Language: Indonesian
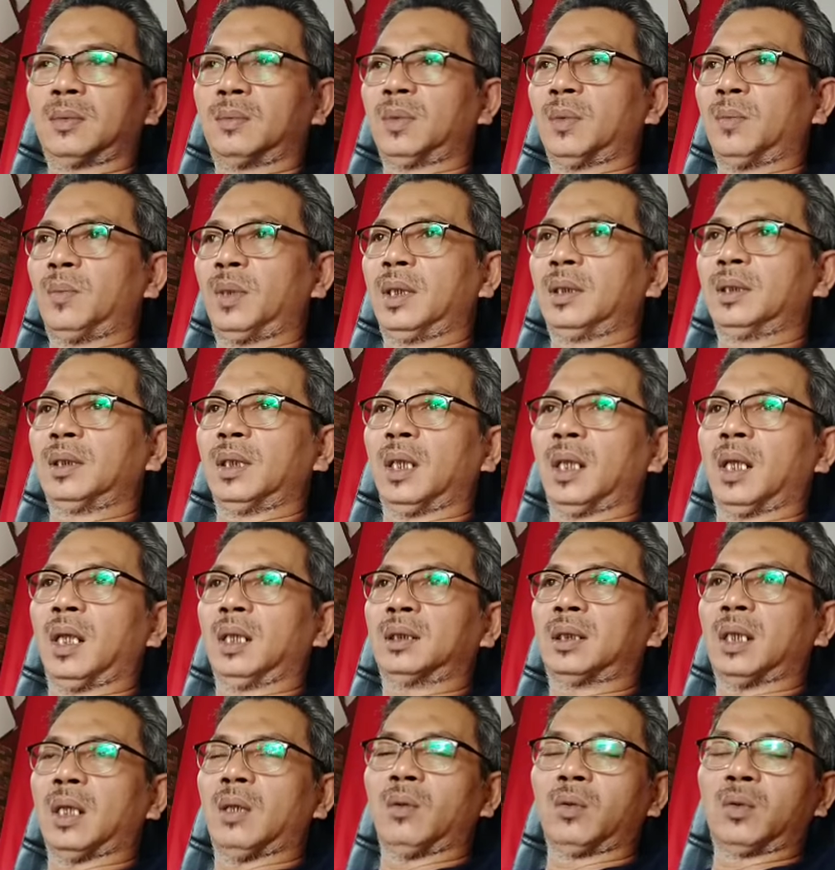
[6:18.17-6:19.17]
Pemerintah
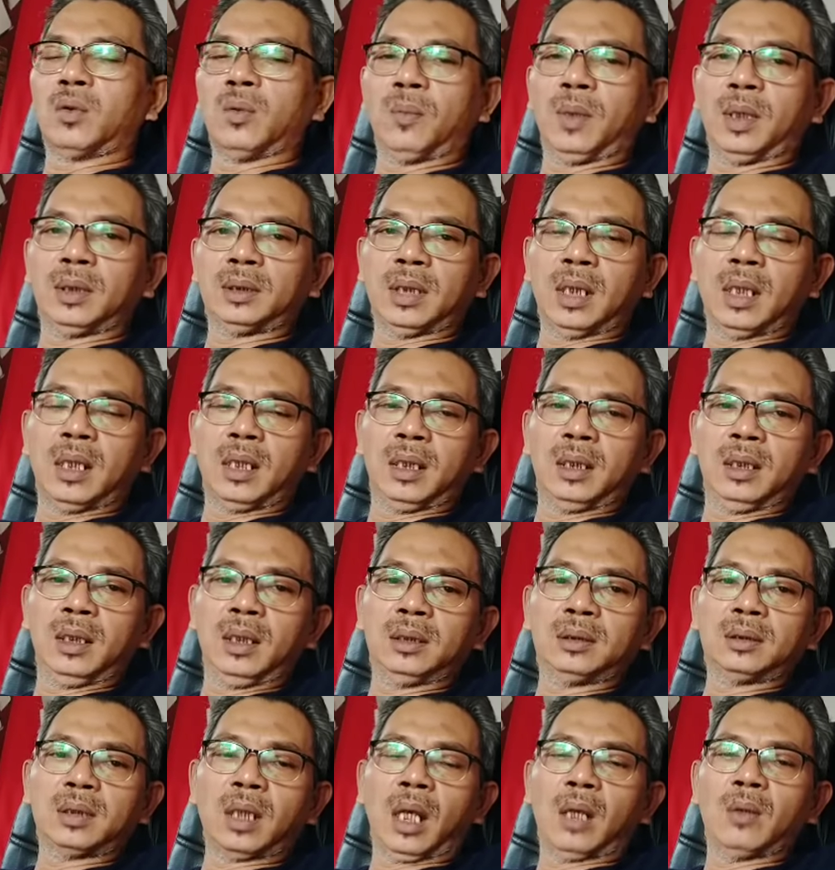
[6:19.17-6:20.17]
kita, hukum kita hari
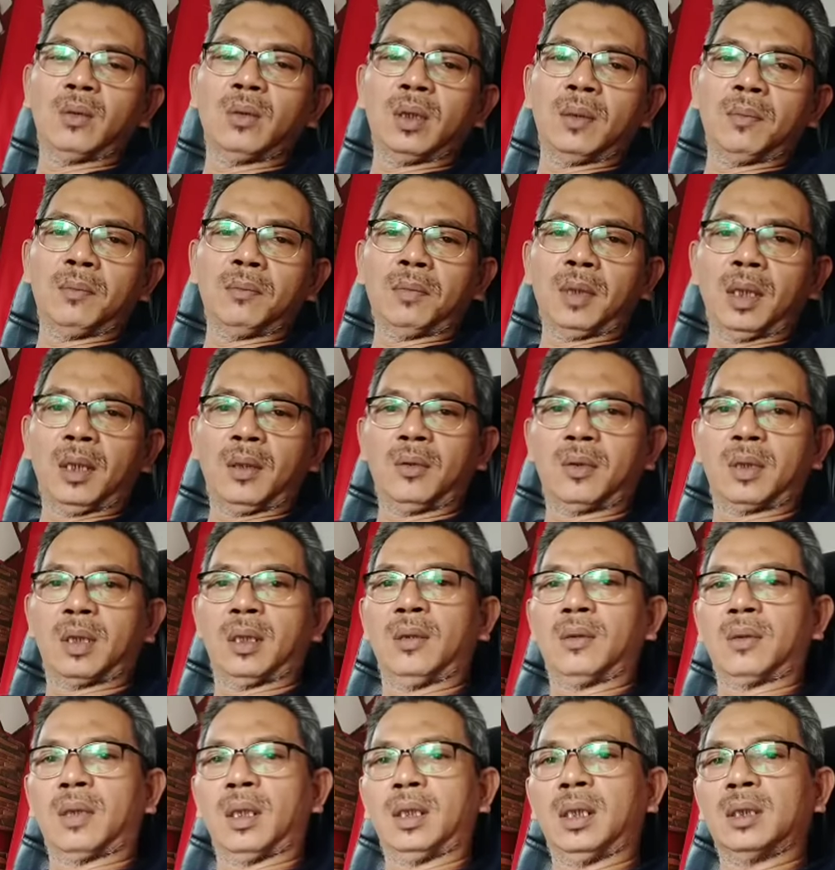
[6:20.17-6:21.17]
ini terlalu lemah.
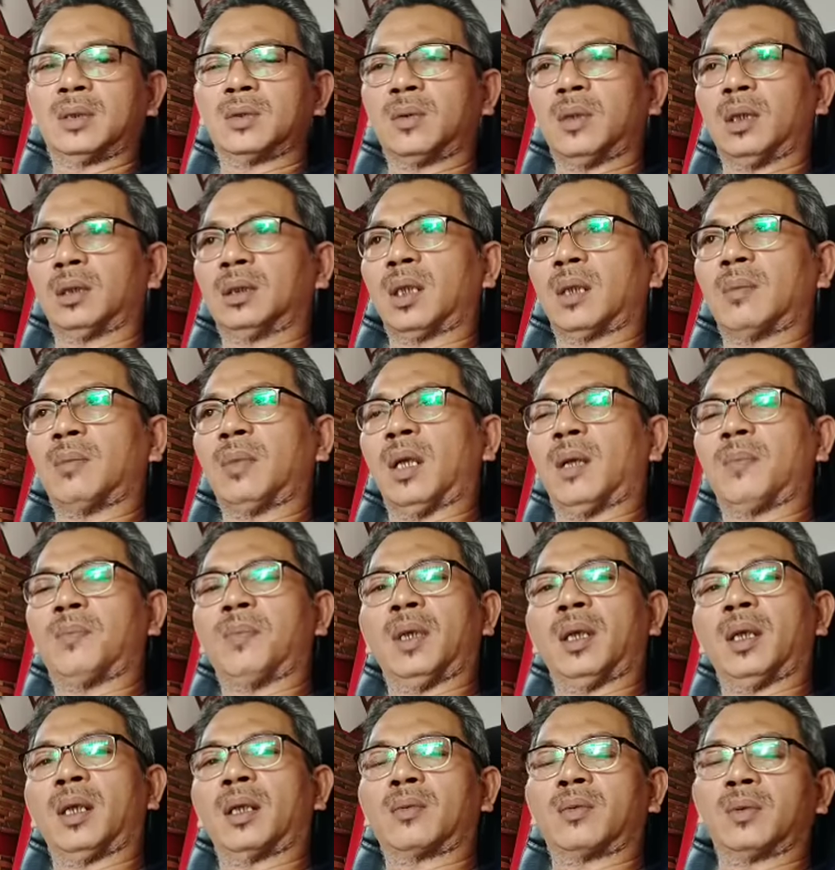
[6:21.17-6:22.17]
Orang-orangnya sudah
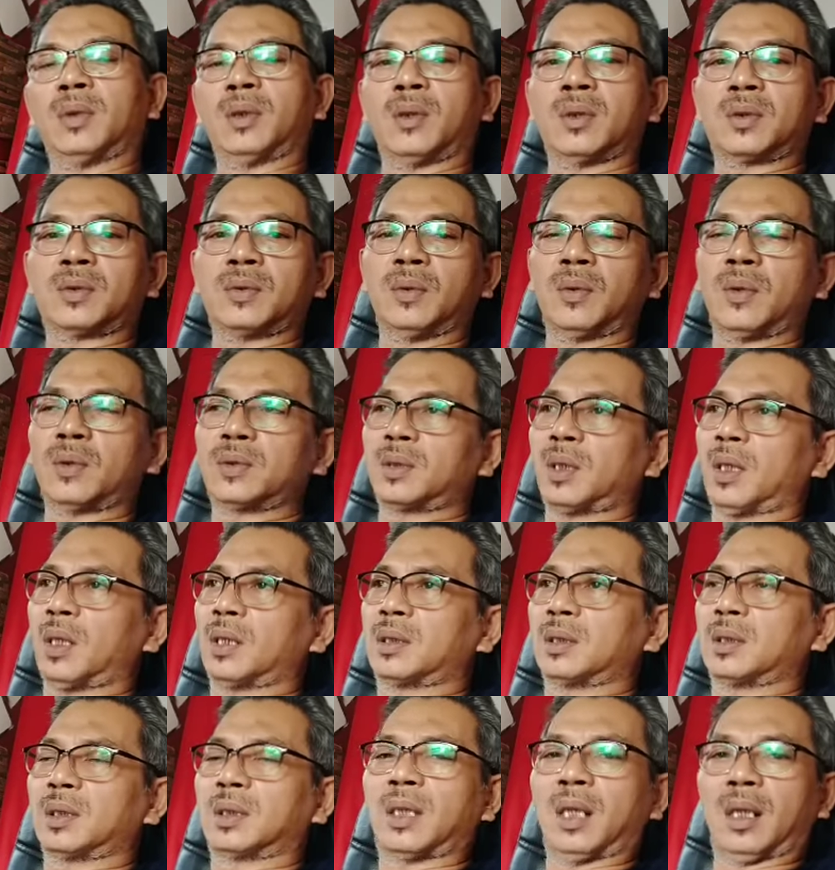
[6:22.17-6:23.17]
terpapar virus-virus
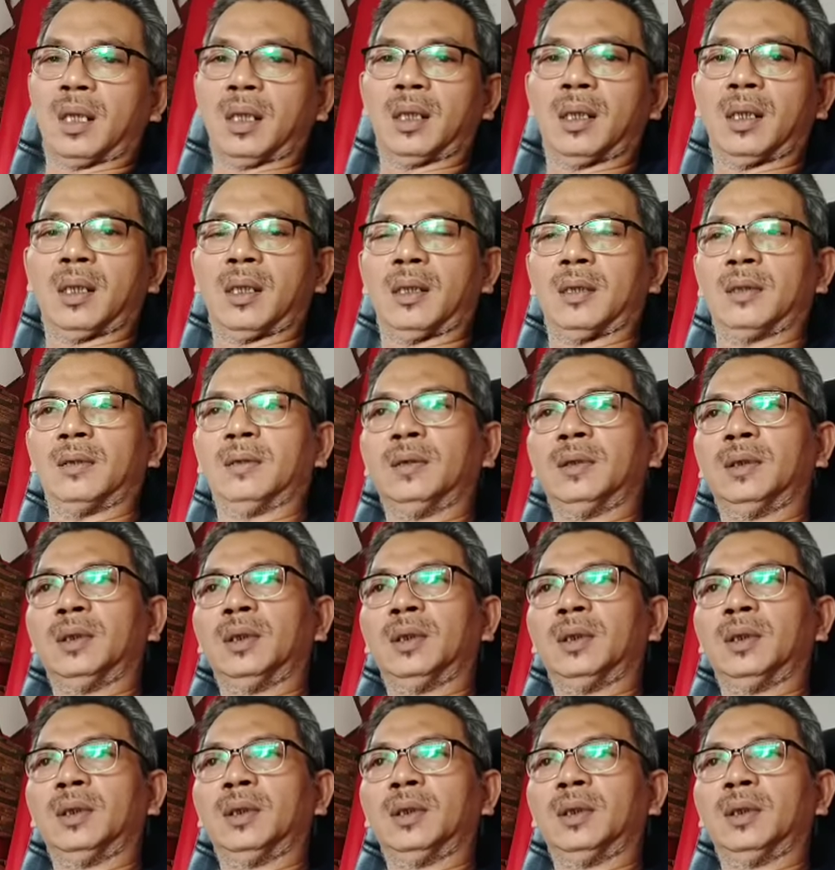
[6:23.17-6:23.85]
radikal.